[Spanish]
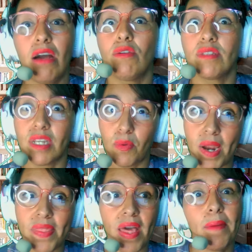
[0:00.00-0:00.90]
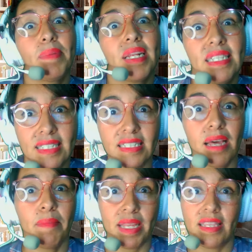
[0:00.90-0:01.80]
o se guarda
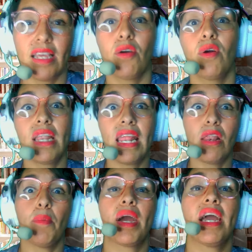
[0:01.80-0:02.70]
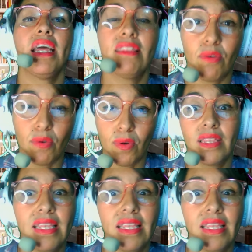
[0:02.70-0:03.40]
precisamente con el objeto